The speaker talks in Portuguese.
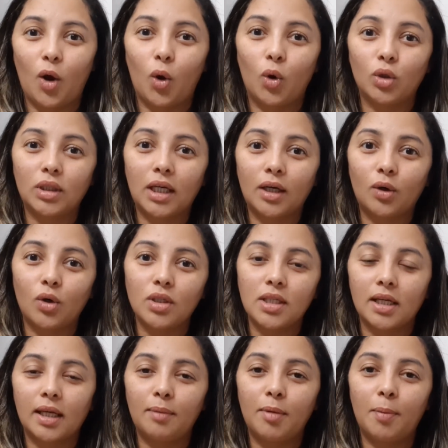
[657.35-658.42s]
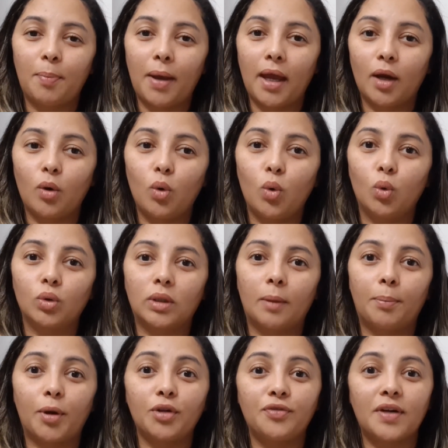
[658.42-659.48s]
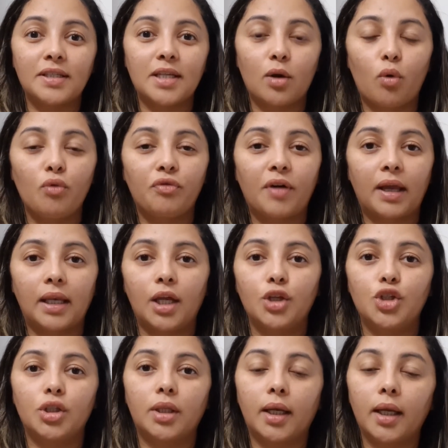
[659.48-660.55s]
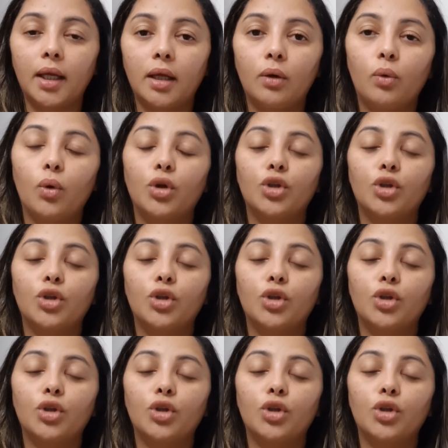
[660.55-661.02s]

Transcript: Outra coisa que me pergunta, pode fazer com farinha de trigo?